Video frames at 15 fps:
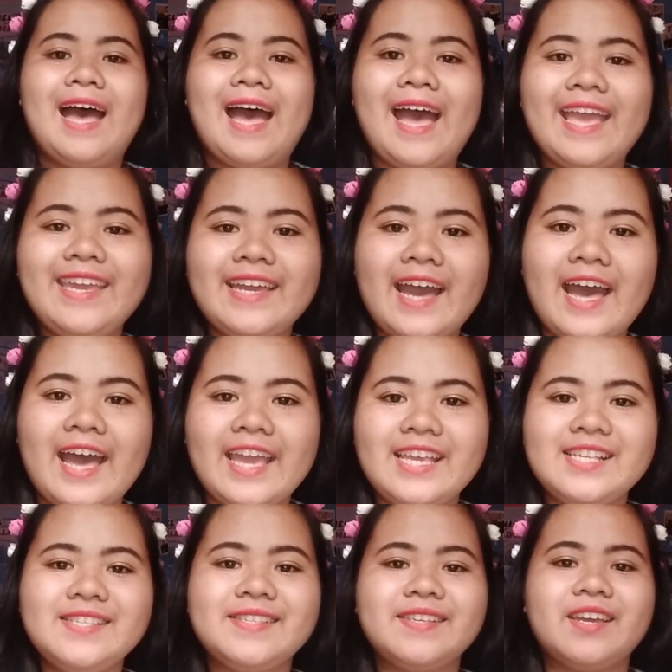Hi
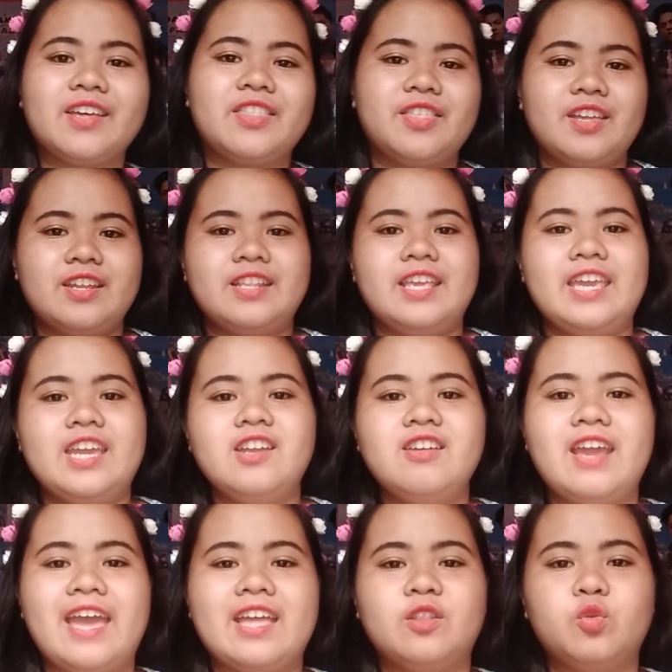guys, Catherine
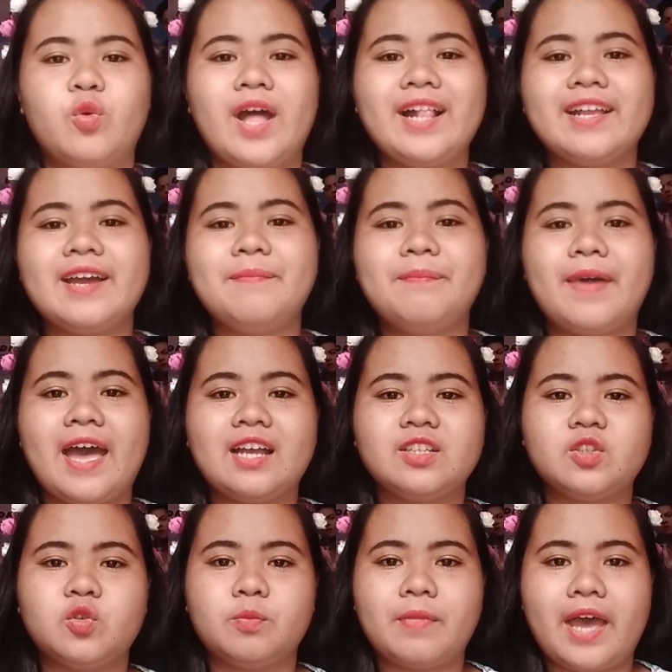here and welcome
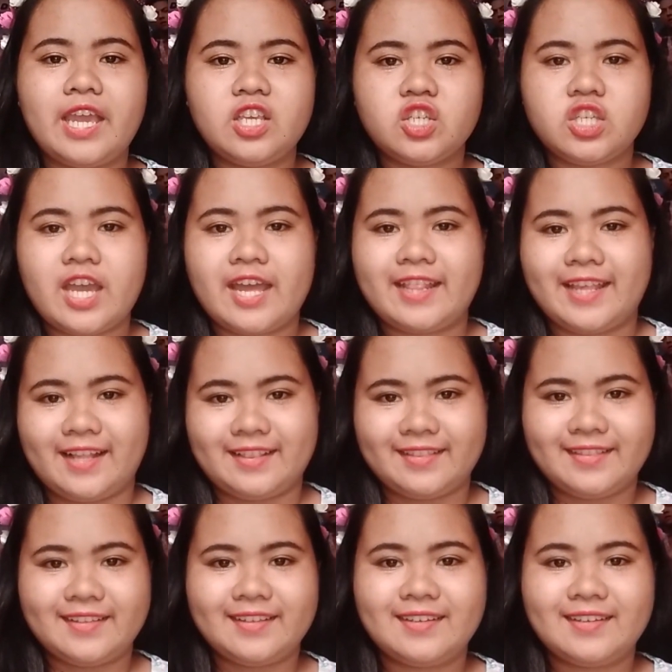back to my channel.